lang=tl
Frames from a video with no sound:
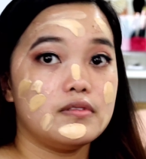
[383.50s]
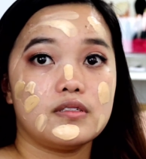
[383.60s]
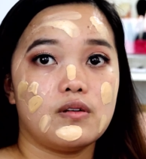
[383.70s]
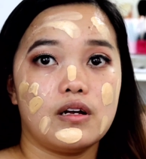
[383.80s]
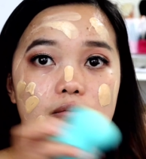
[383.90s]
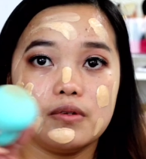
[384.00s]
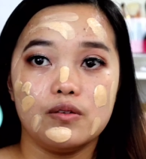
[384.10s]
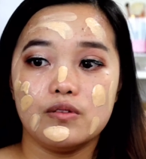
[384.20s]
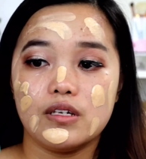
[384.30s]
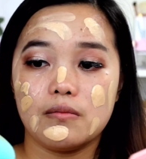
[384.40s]
So, I'll
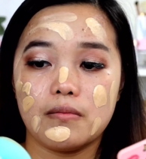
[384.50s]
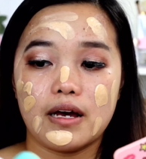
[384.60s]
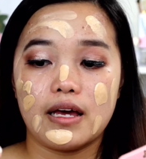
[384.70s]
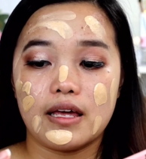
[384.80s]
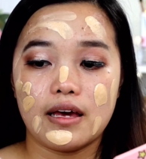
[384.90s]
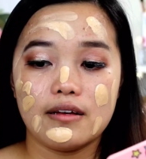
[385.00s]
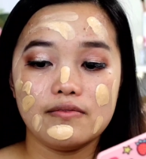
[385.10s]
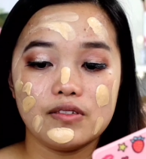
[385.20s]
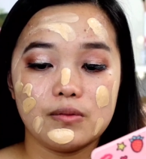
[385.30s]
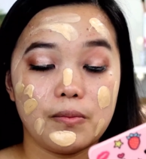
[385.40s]
be using my
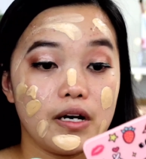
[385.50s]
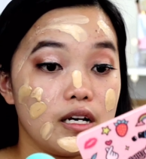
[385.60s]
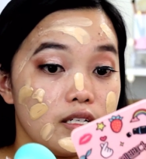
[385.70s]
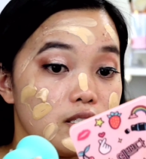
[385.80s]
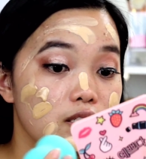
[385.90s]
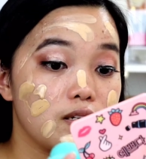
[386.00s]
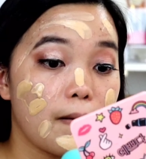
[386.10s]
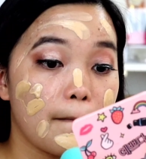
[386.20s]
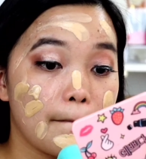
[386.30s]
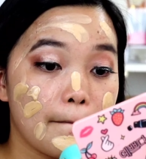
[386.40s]
F sponge.